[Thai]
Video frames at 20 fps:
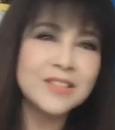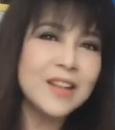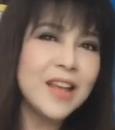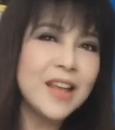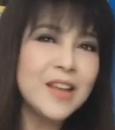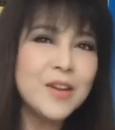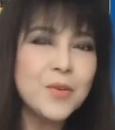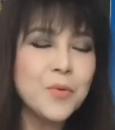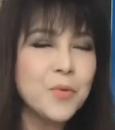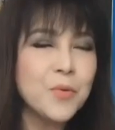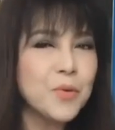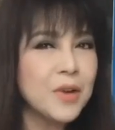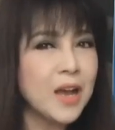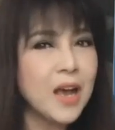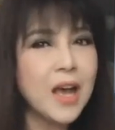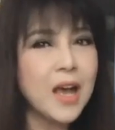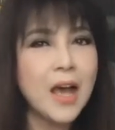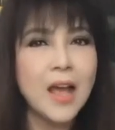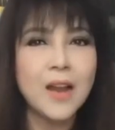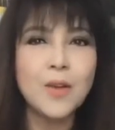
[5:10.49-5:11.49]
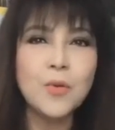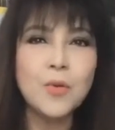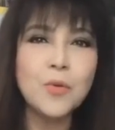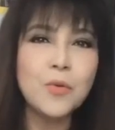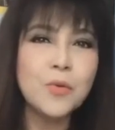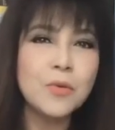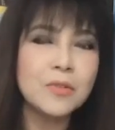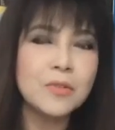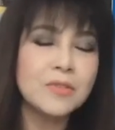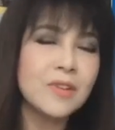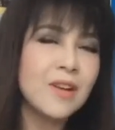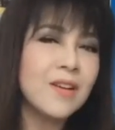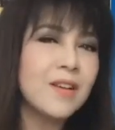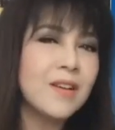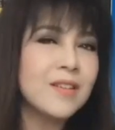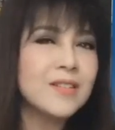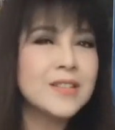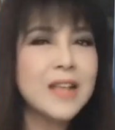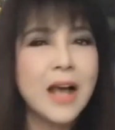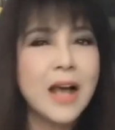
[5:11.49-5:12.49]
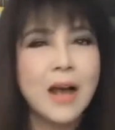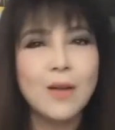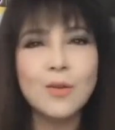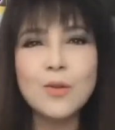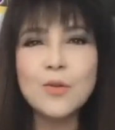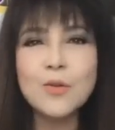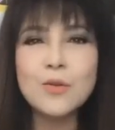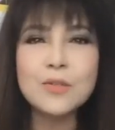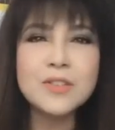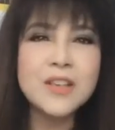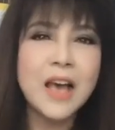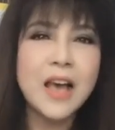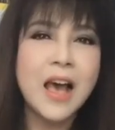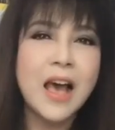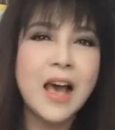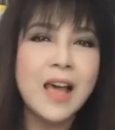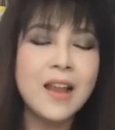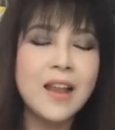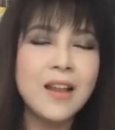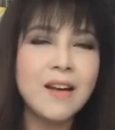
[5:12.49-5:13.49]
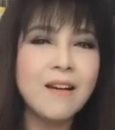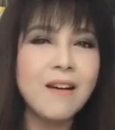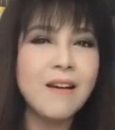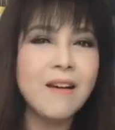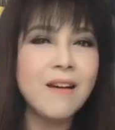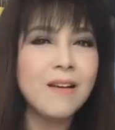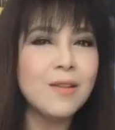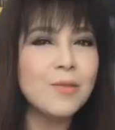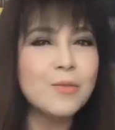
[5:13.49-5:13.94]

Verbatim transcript: ได้ดูนะคะลูกสาวลูกชายแล้วก็